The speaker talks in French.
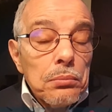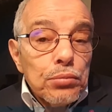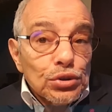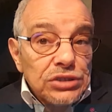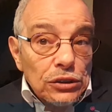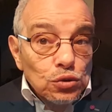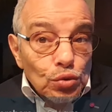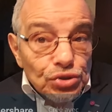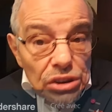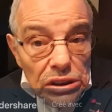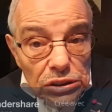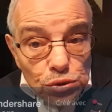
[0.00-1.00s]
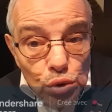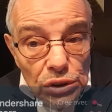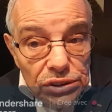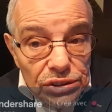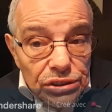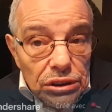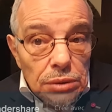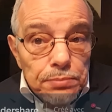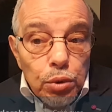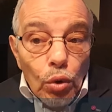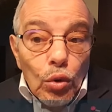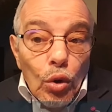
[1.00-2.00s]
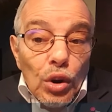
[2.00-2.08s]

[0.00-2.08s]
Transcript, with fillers: peut être aussi utilisée pour